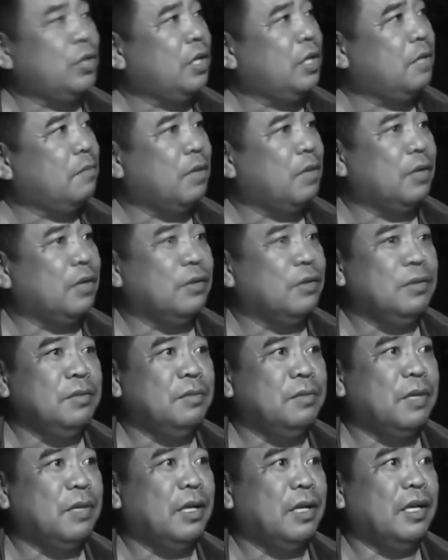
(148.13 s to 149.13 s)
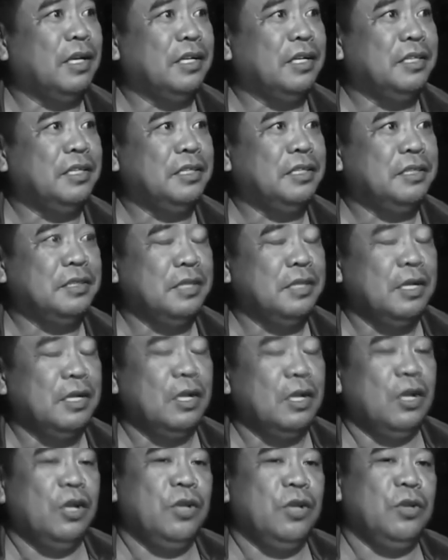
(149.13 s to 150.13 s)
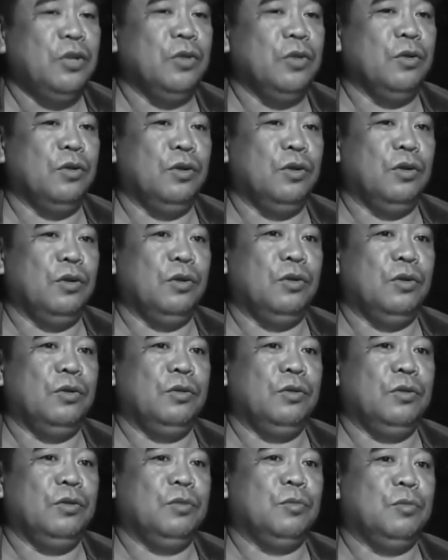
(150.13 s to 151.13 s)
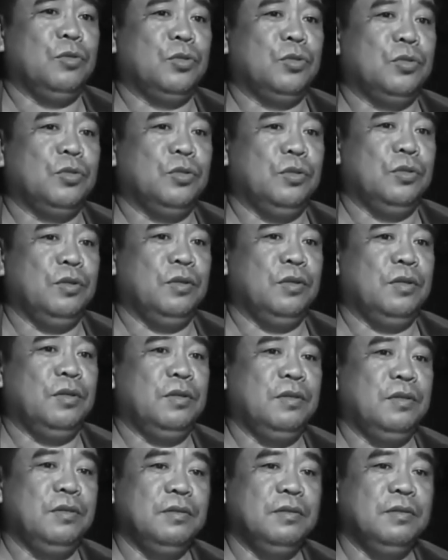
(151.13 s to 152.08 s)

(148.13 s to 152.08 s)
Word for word: Shilin ba yun pangalan? Yung, oh, yung bunso.